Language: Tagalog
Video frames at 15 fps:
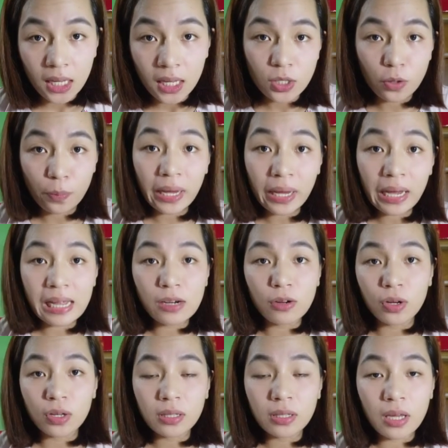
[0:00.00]
So pag
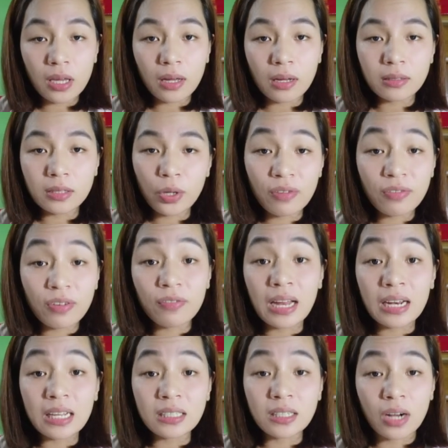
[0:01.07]
ganon, uh, you have a
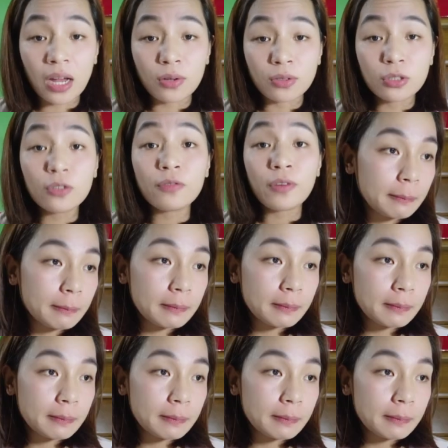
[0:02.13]
valid ground to file